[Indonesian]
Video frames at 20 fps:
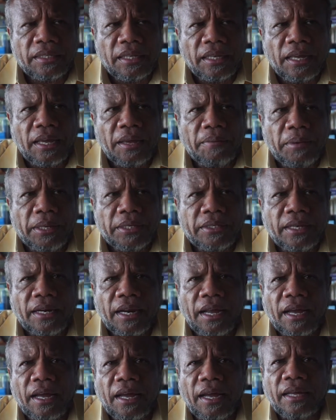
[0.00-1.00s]
Anggota
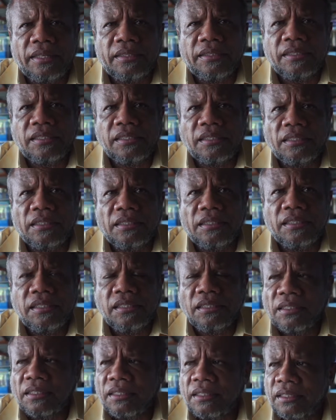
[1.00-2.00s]
DPR Papua Yonas
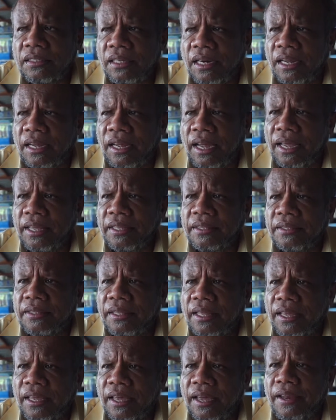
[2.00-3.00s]
Alphonse Nusi
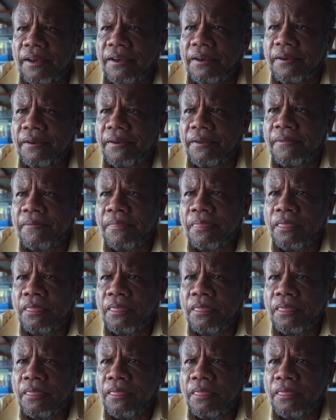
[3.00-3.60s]
menyatakan dalam hasil